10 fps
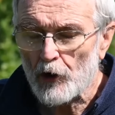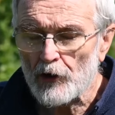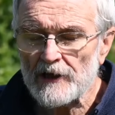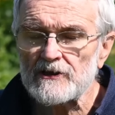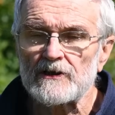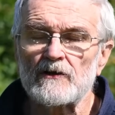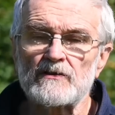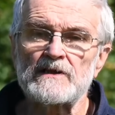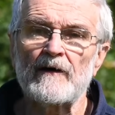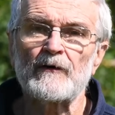o konieczne
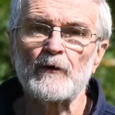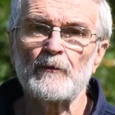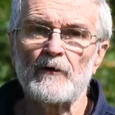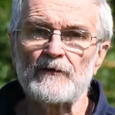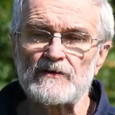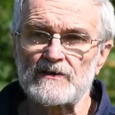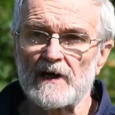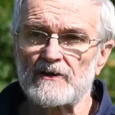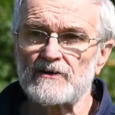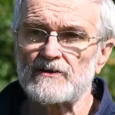dostawy
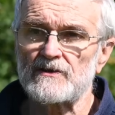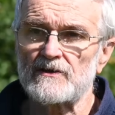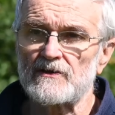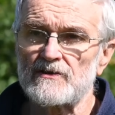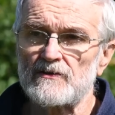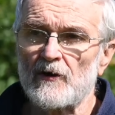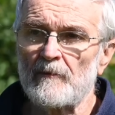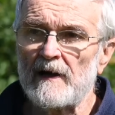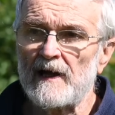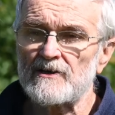rumowiska, gdyż, gdyż,
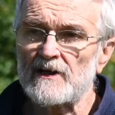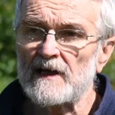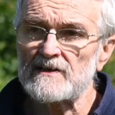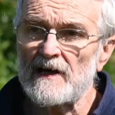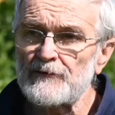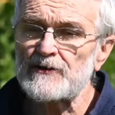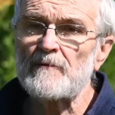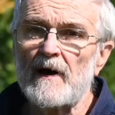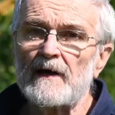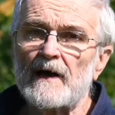normalna rzeka
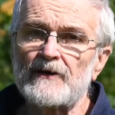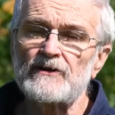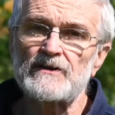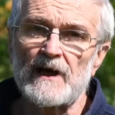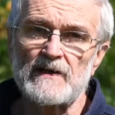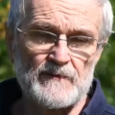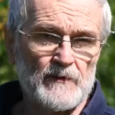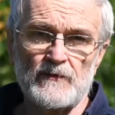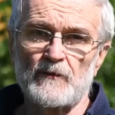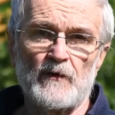zawsze ma jakiś
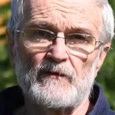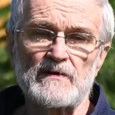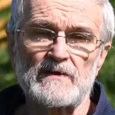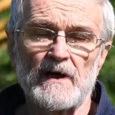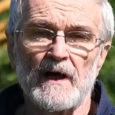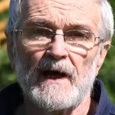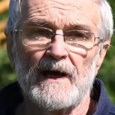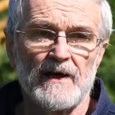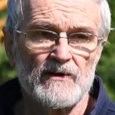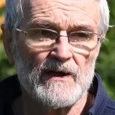transport rumowiska.
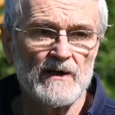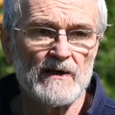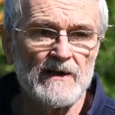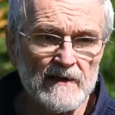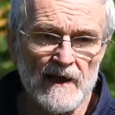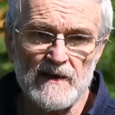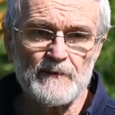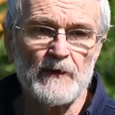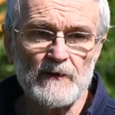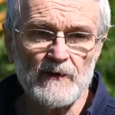Jeżeli nie
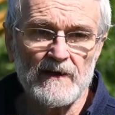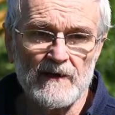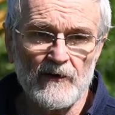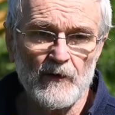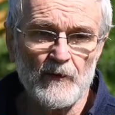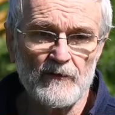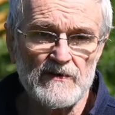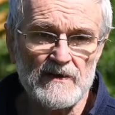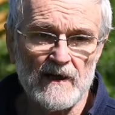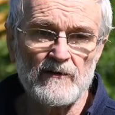transportuje tego
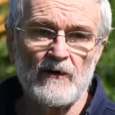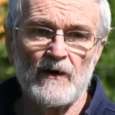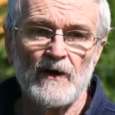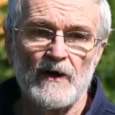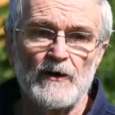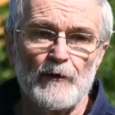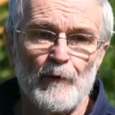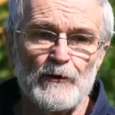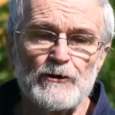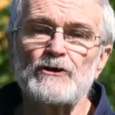rumowiska, to
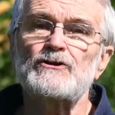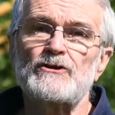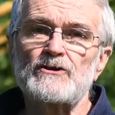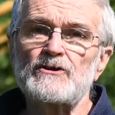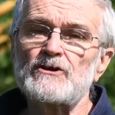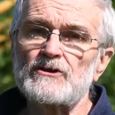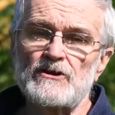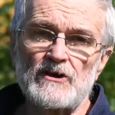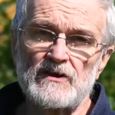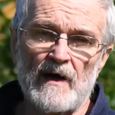niszczy,
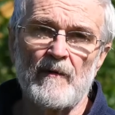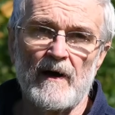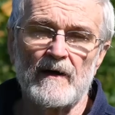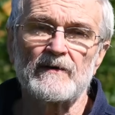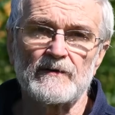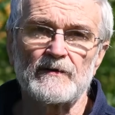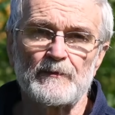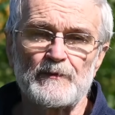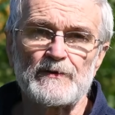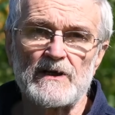zniszczy się sama
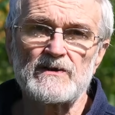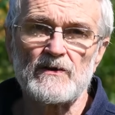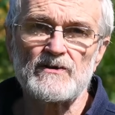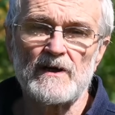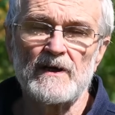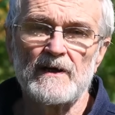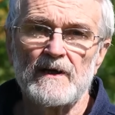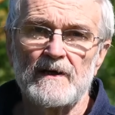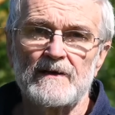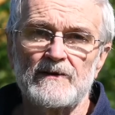przez to, że
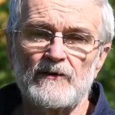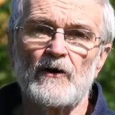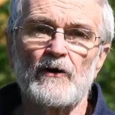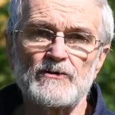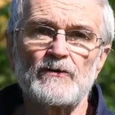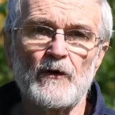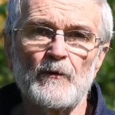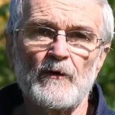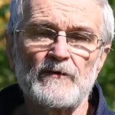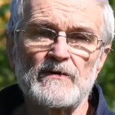nie dochodzi to
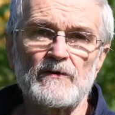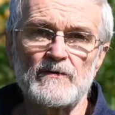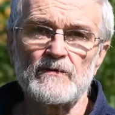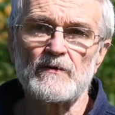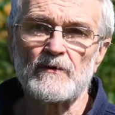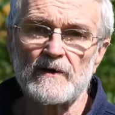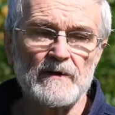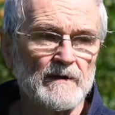rumowisko zbiór.